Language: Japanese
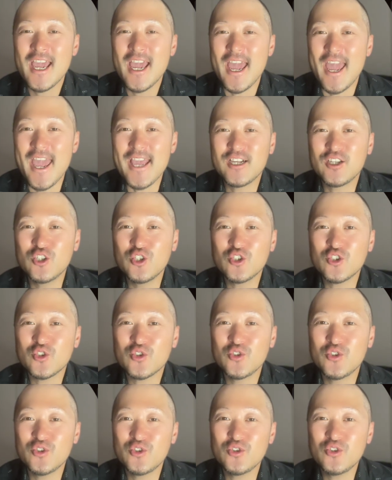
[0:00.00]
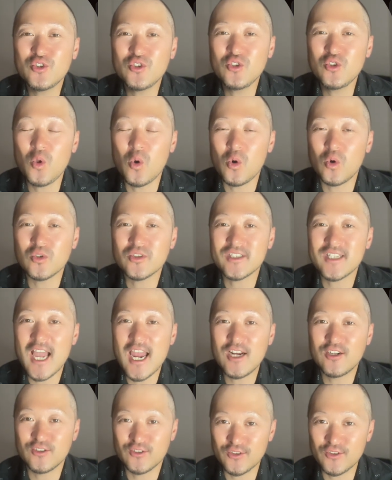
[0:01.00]

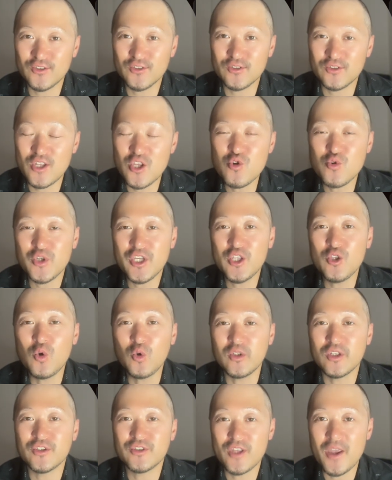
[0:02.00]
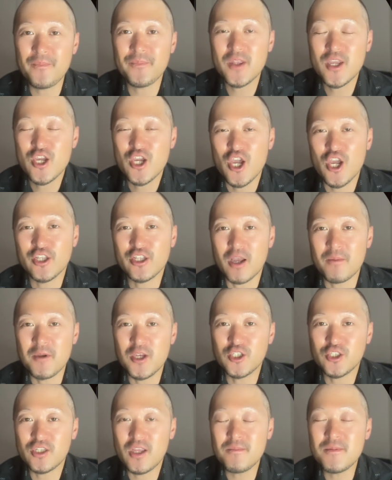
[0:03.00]
エクスクルードスタイルズっていう機能をですね、
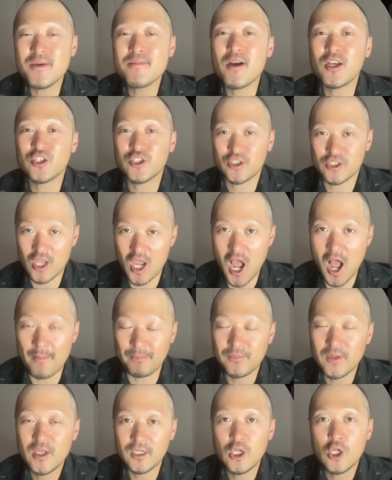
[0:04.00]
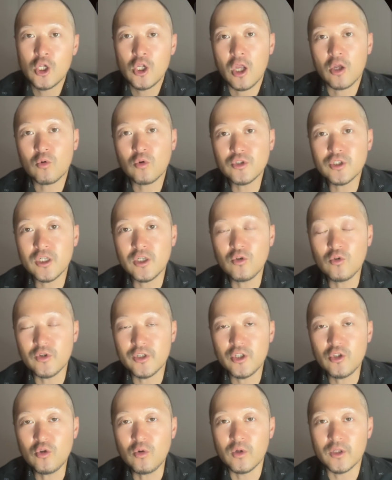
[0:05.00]
試してみました。こちらの
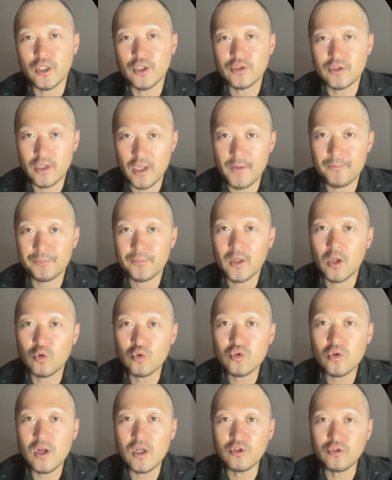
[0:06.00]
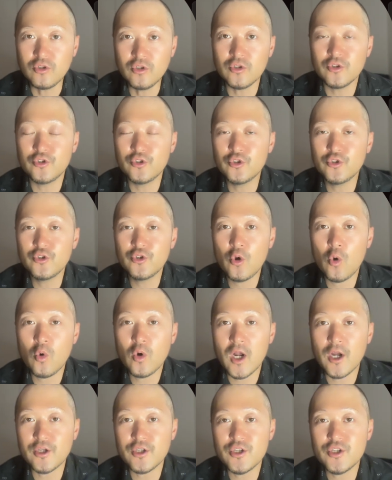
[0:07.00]
機能はですね、おそらく有料
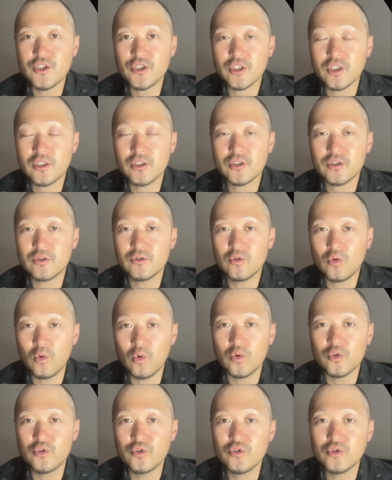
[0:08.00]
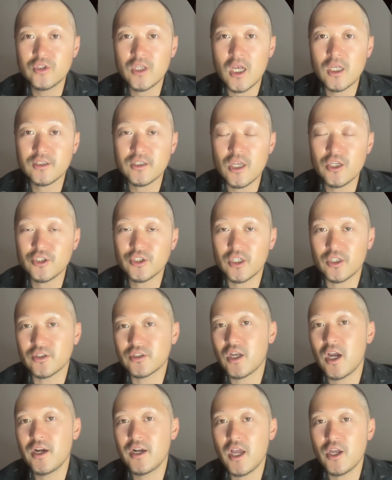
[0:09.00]
課金のユーザーさんしか
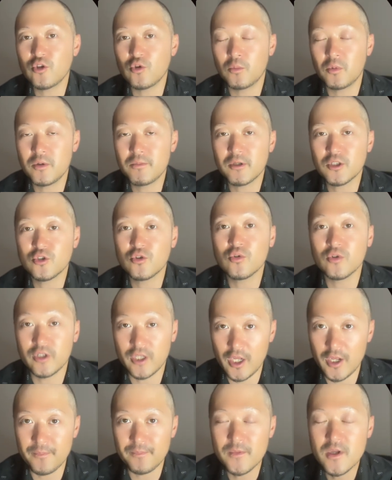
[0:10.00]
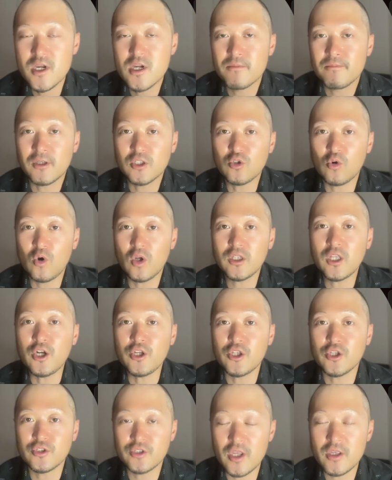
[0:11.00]
使えないと思いますので、まあ、そこあた
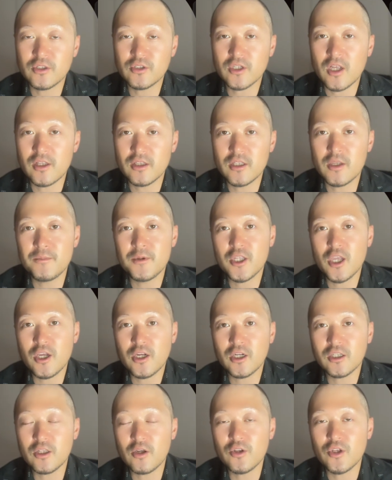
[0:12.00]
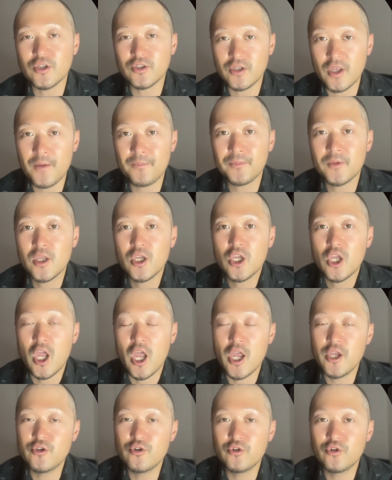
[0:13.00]
りですね、使ってみたい方はですね、
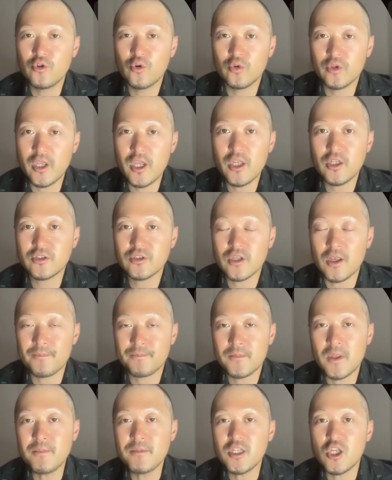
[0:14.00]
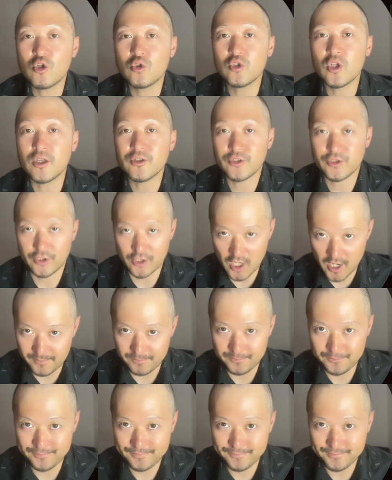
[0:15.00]
有料で使ってみてください。